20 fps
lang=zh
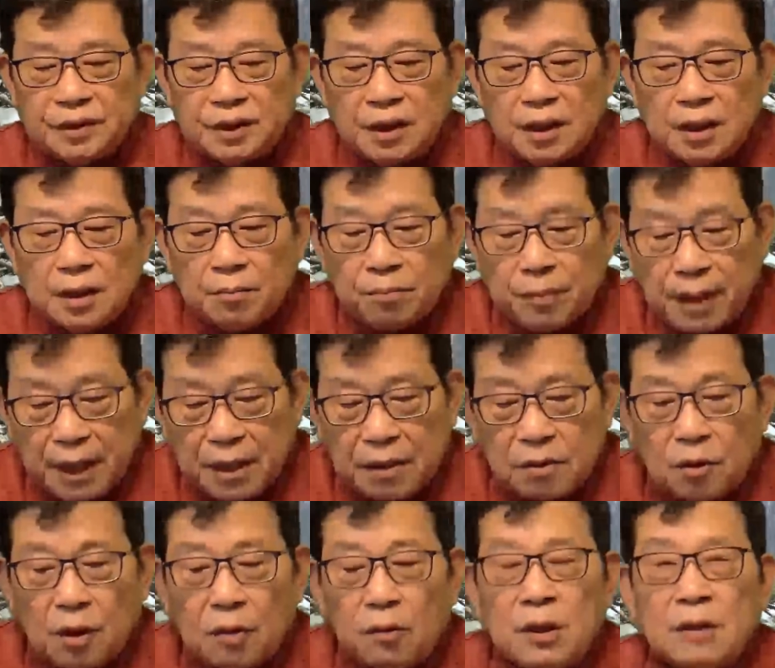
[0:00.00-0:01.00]
美
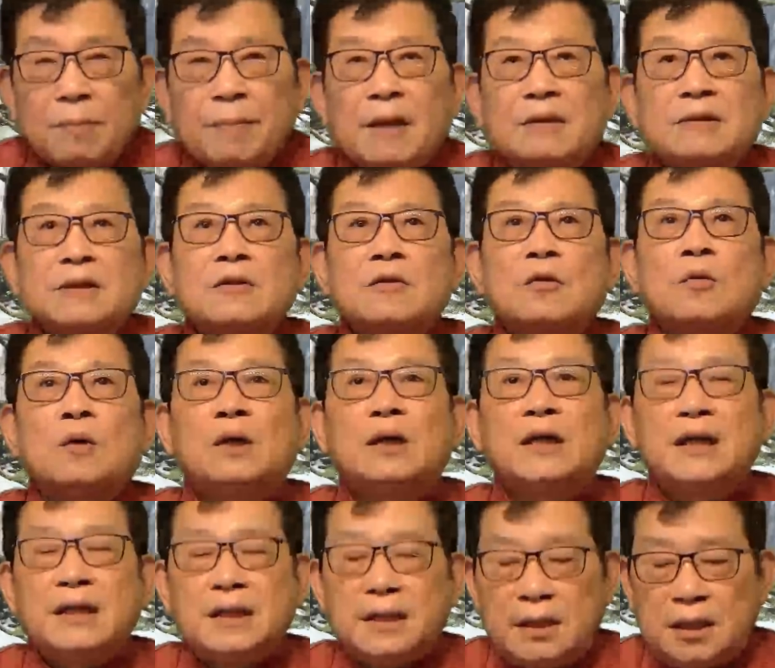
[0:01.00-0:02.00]
国为了保证国
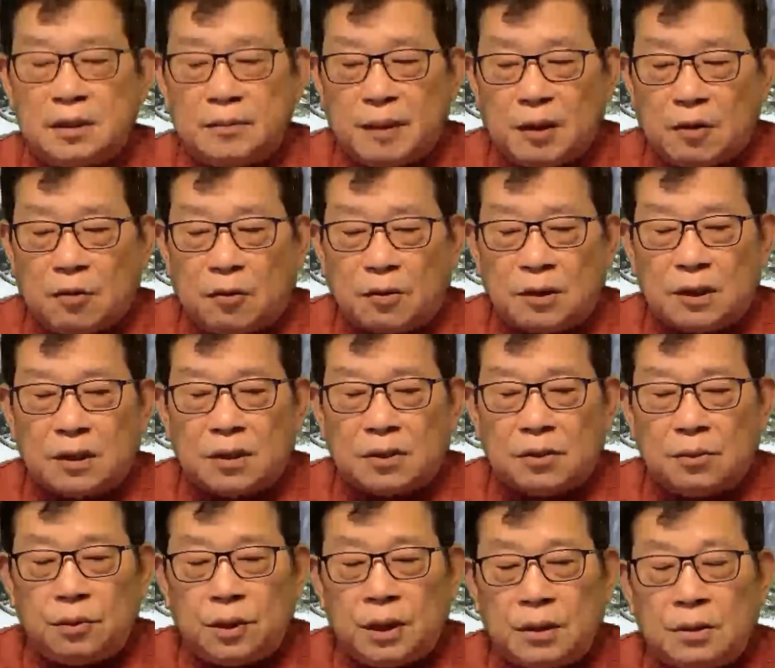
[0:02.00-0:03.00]
内的疫苗供应，
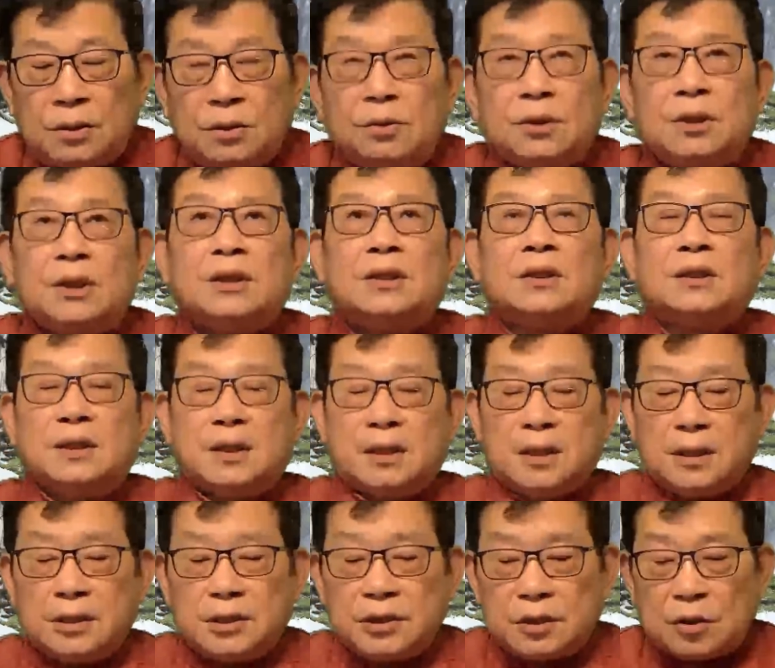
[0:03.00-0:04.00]
援引
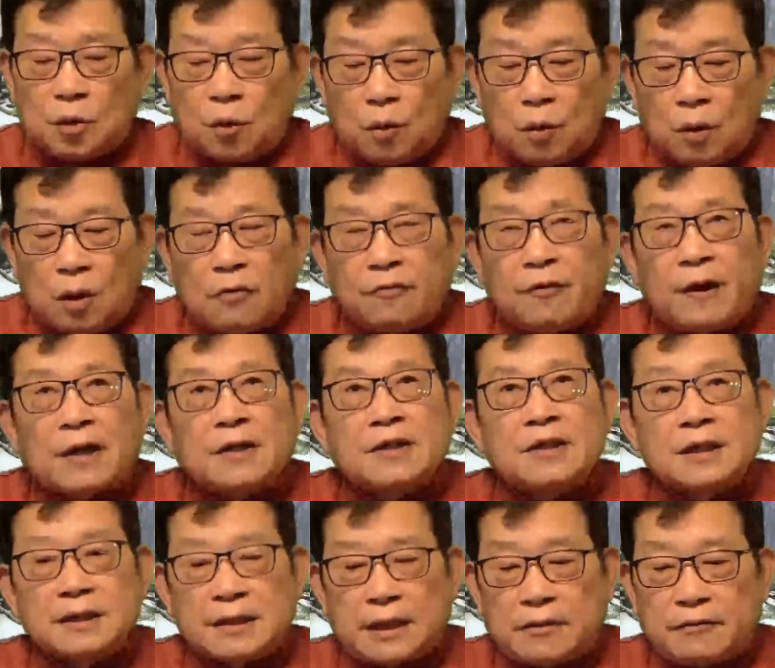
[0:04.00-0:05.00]
国防
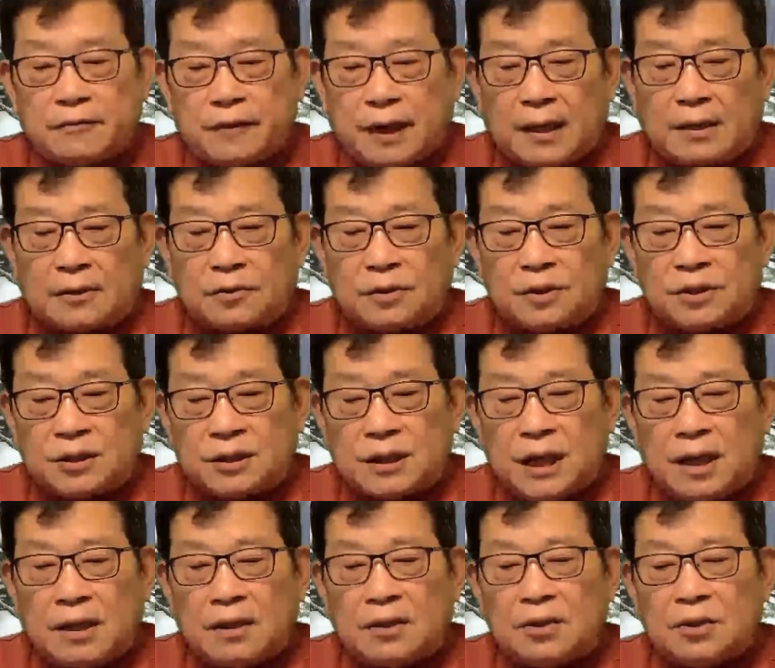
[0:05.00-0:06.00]
生产法对
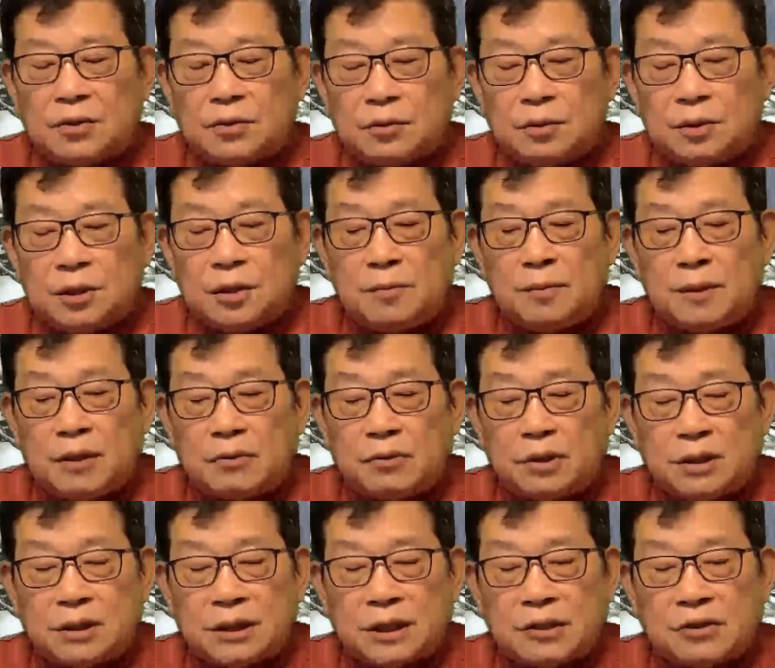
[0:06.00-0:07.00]
上游疫苗原
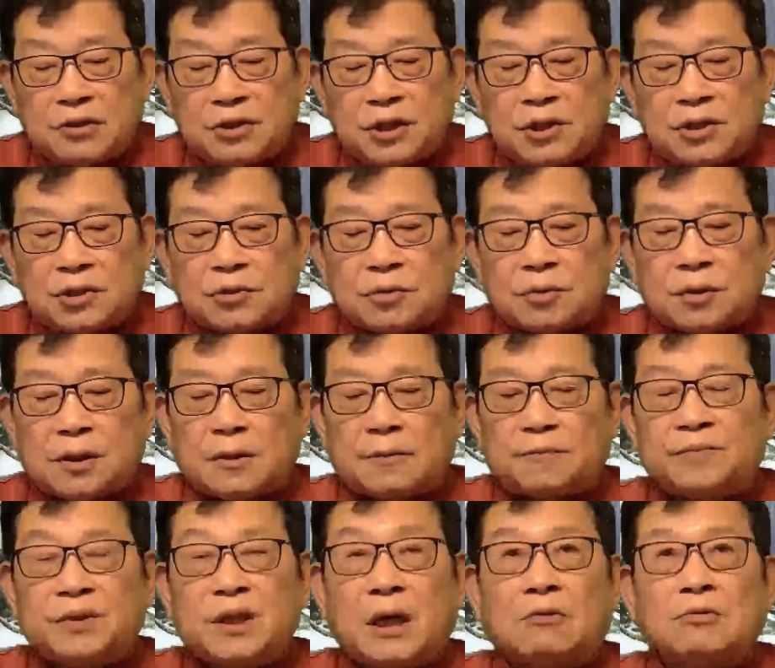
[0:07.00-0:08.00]
材料限制出口，
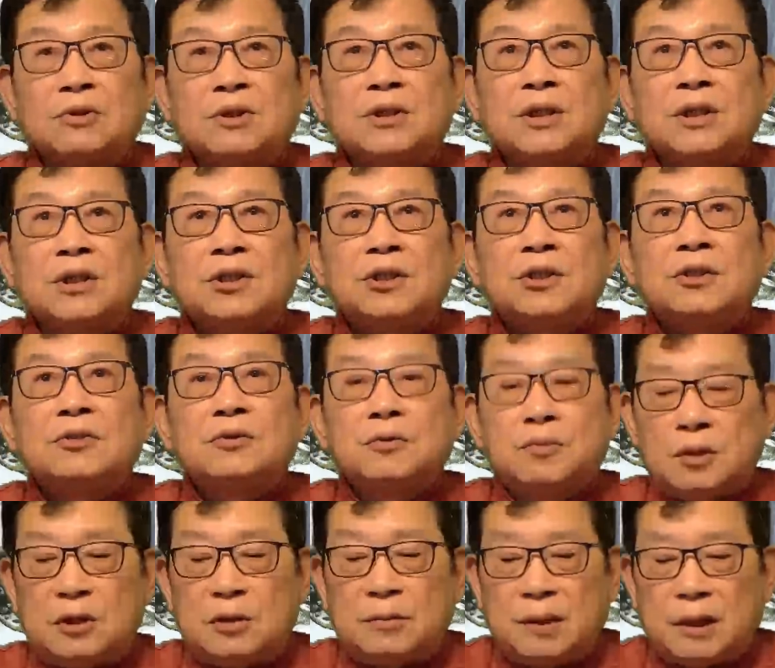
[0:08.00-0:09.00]
导致印度
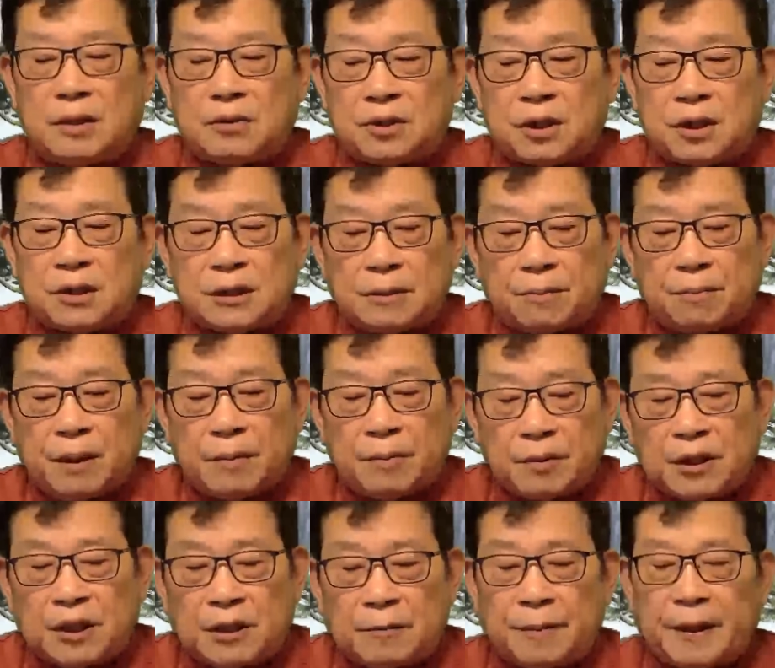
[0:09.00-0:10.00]
疫苗生产被迫
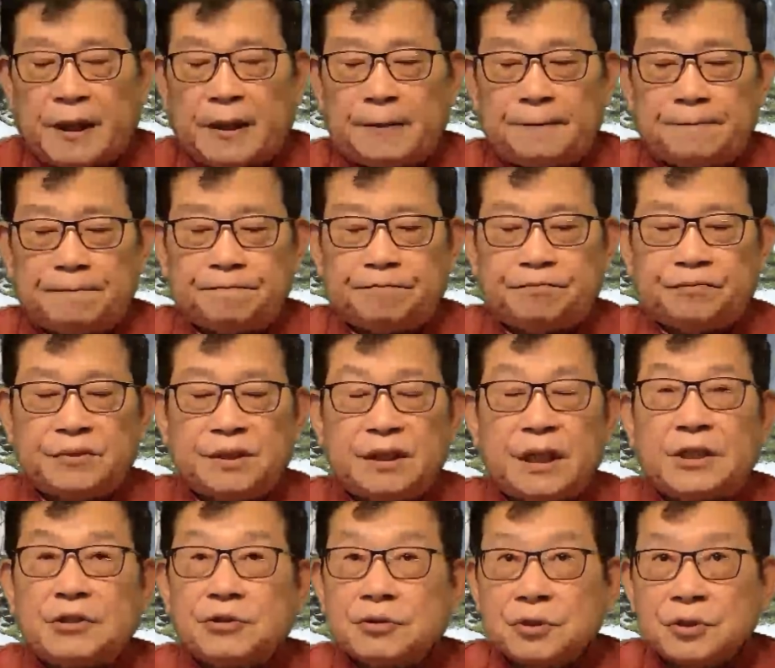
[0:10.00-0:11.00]
停摆。也
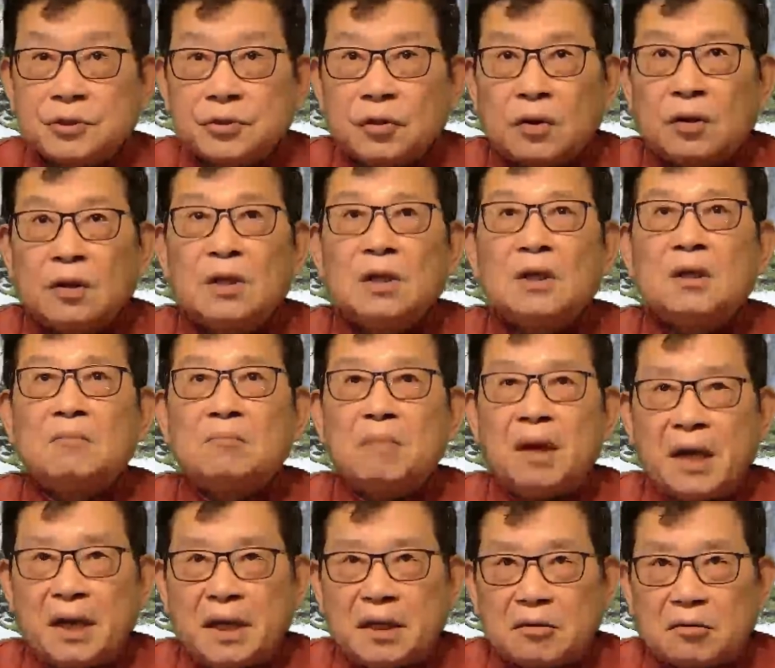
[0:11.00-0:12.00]
就是说，
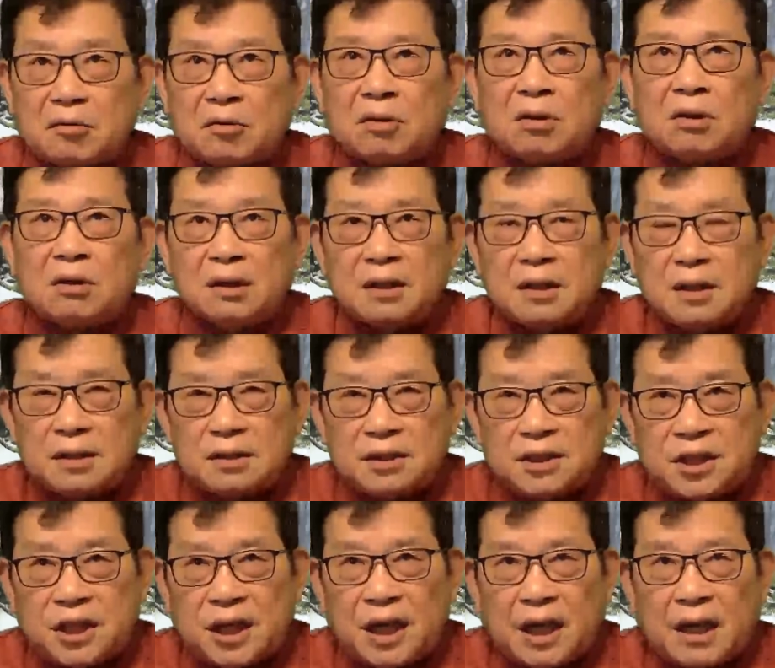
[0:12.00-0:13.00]
美国
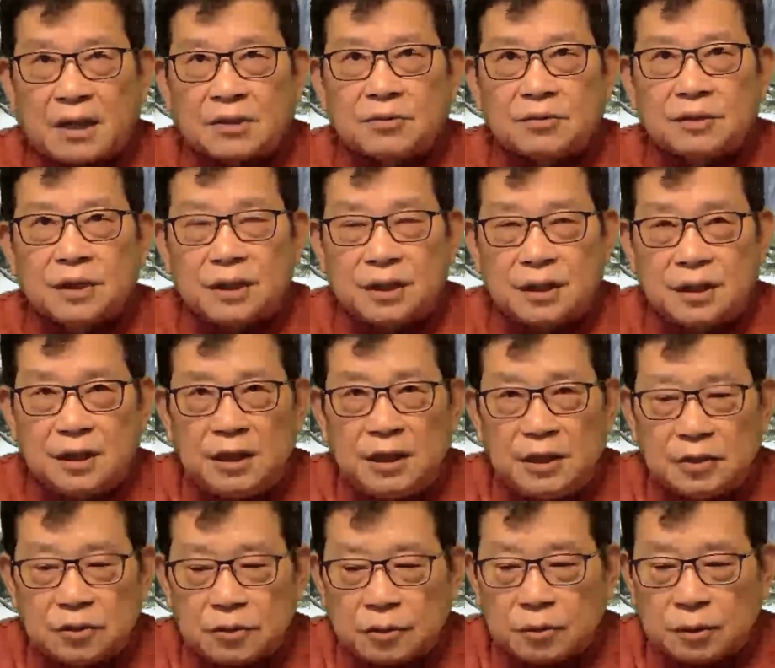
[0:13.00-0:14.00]
卡住了
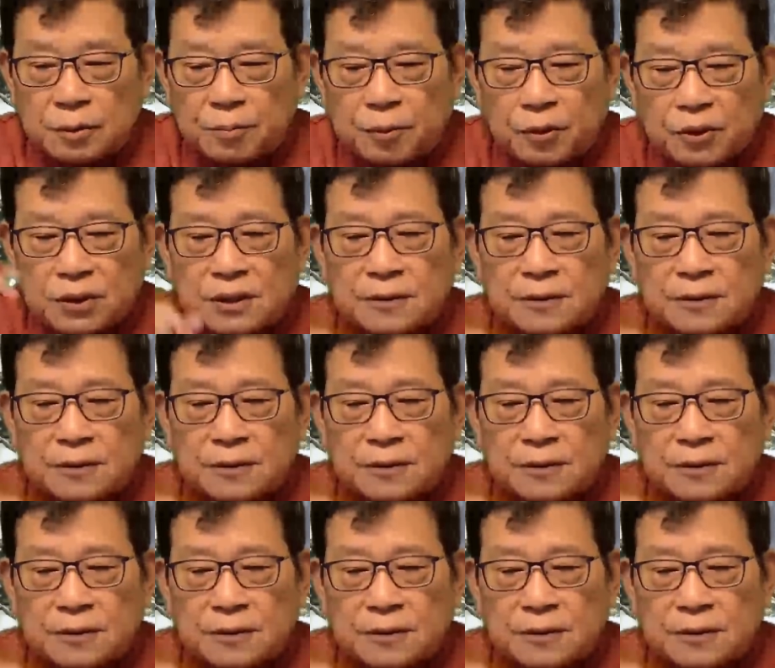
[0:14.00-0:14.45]
印度的脖子。